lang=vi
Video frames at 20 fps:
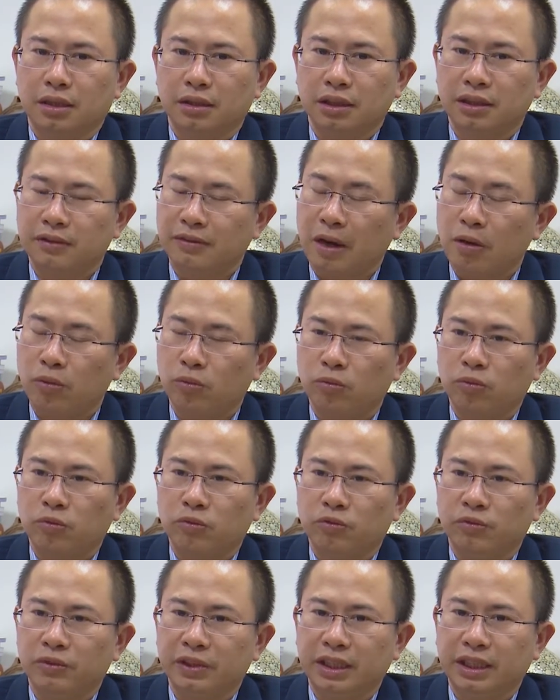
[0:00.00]
hy vọng
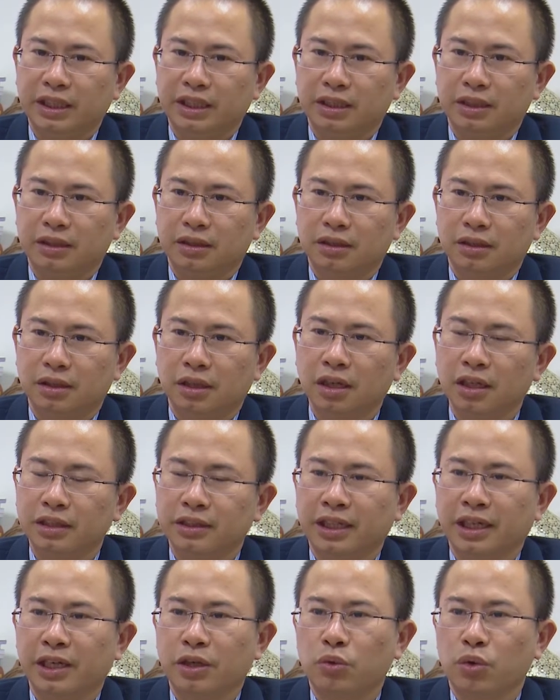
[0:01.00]
vì lợi
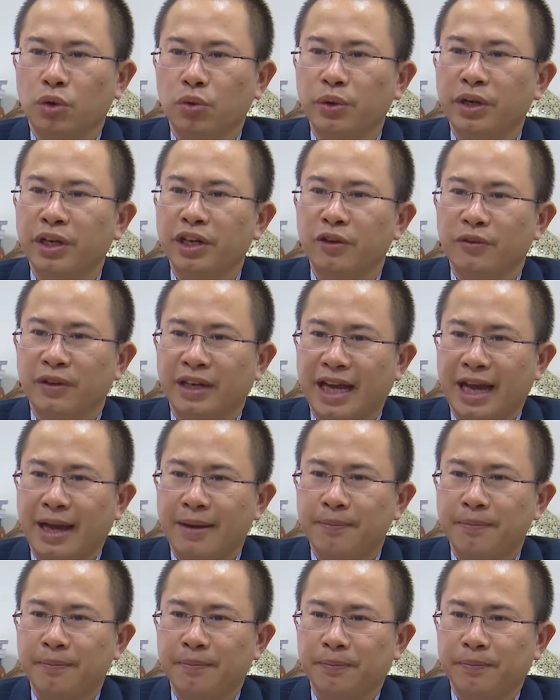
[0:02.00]
thế của nguyên liệu Việt Nam,